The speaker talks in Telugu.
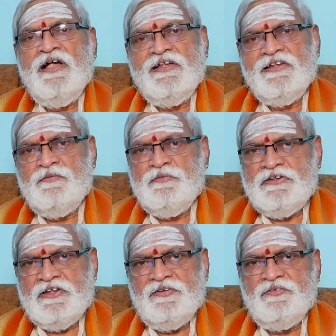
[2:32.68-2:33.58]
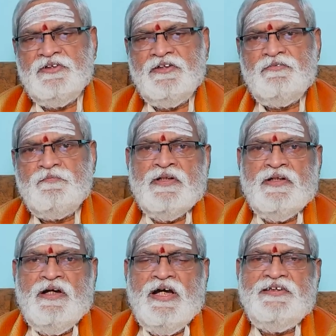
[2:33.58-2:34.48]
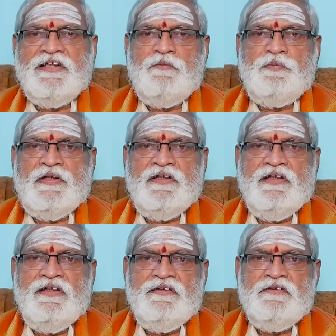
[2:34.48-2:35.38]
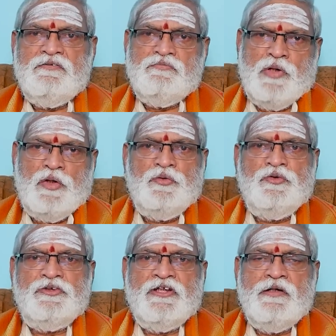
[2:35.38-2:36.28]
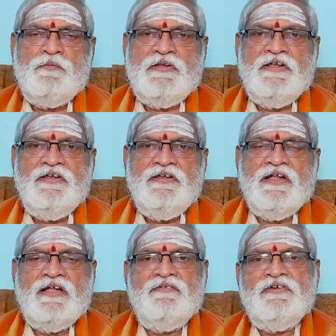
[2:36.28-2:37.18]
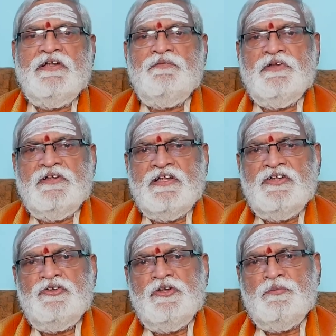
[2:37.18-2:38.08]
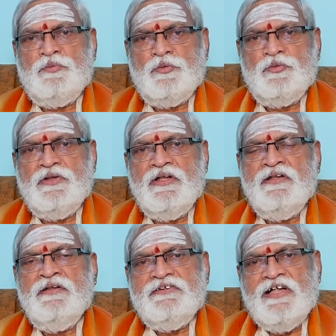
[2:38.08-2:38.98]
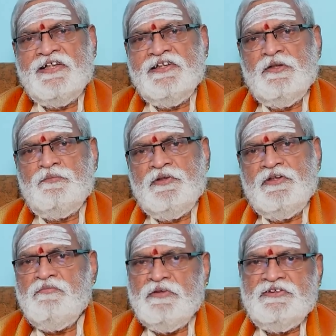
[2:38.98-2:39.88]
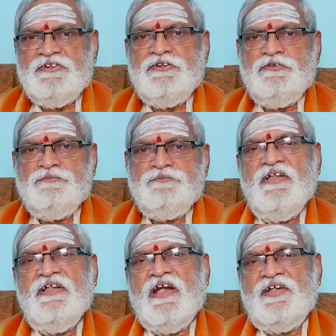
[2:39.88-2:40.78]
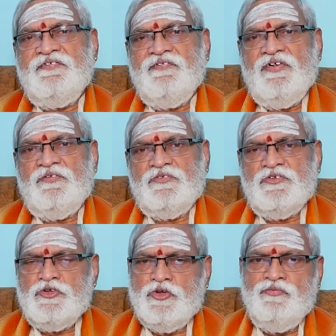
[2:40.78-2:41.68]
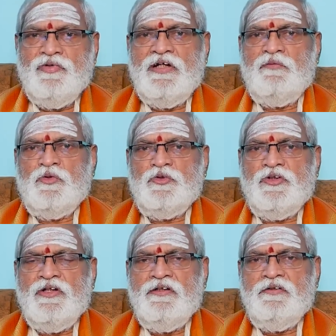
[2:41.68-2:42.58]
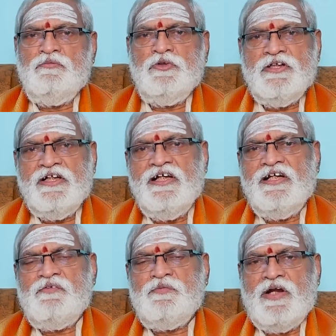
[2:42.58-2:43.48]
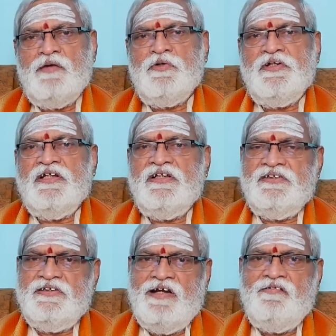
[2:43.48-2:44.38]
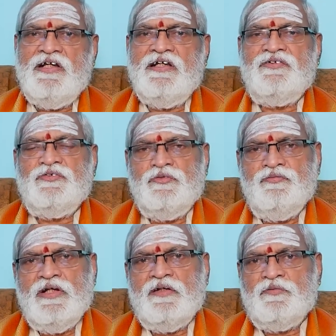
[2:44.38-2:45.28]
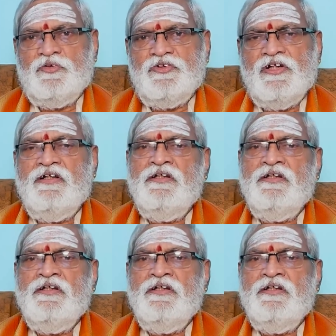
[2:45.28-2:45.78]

అధిగమించగలుగుతారు ఆర్థిక పరంగా బాగుంటుంది కాబట్టి అనవసరమైన ఖర్చులకు పోకుండా జాగ్రత్త పడటం మంచిది ఈ రాశివారు సోమవారం రోజున ముఖ్యంగా రేపు రాబోయే శ్రావణ సోమవారం రోజున